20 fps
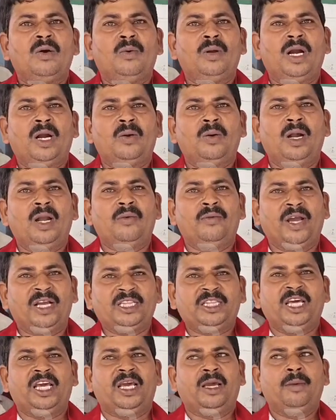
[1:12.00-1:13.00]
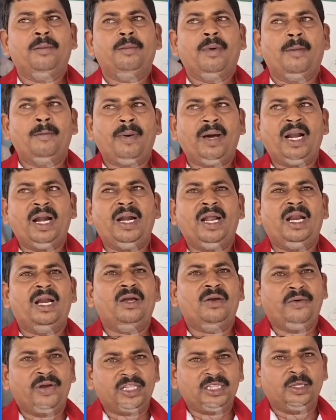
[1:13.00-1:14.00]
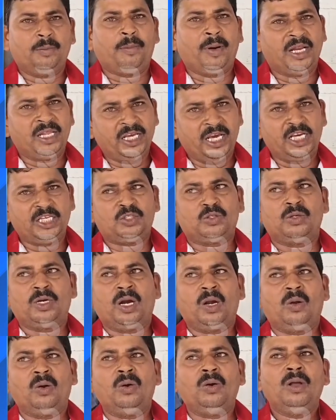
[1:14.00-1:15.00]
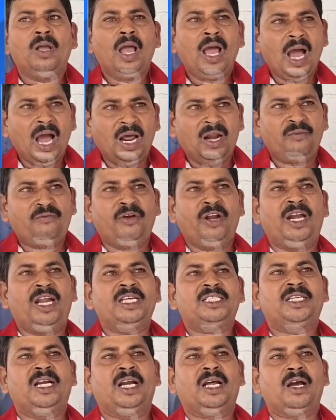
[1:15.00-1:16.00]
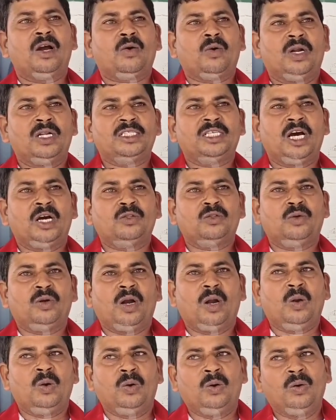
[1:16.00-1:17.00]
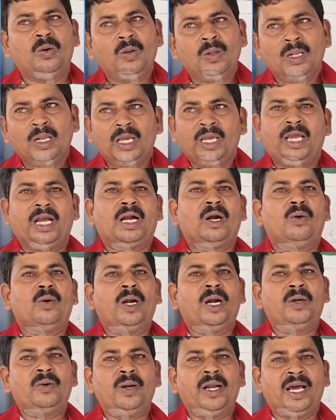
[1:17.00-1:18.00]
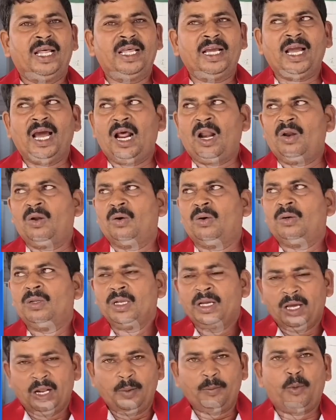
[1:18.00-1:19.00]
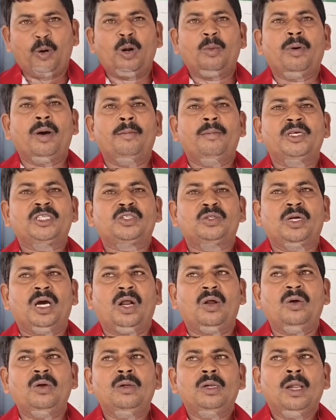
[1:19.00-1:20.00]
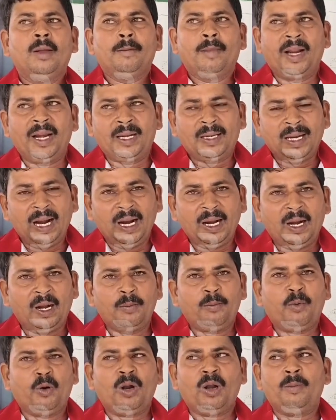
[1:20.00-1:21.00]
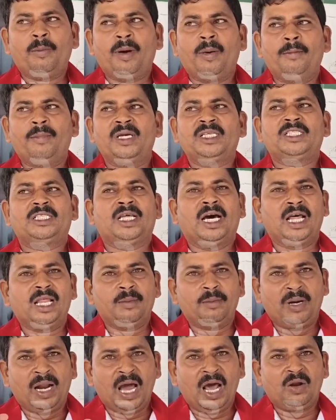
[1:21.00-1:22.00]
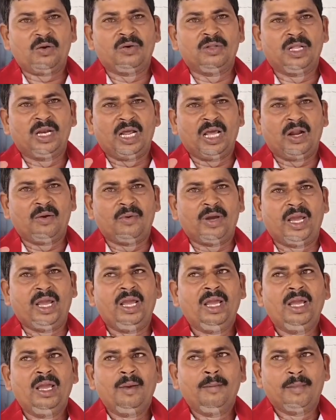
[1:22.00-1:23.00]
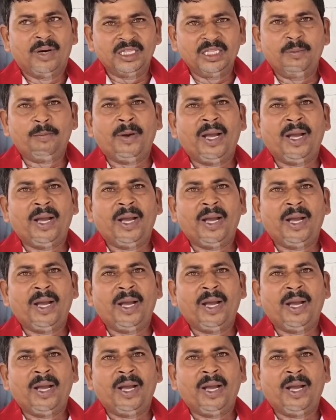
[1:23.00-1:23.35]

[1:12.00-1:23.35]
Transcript: లో ఉన్నటువంటి వ్యక్తి పంపారెడ్డి అనే వ్యక్తి పనిచేయిస్తున్నట్లు ఆయన ఫీల్డ్ అసిస్టెంట్ గా కొనసాగుతున్నట్లు ఇక్కడ ఉన్నటువంటి అధికారులు రిపోర్ట్ పంపిస్తున్నారు మరి ఇట్లాంటి రిపోర్ట్లు పంపించి దాదాపు నాలుగు మంది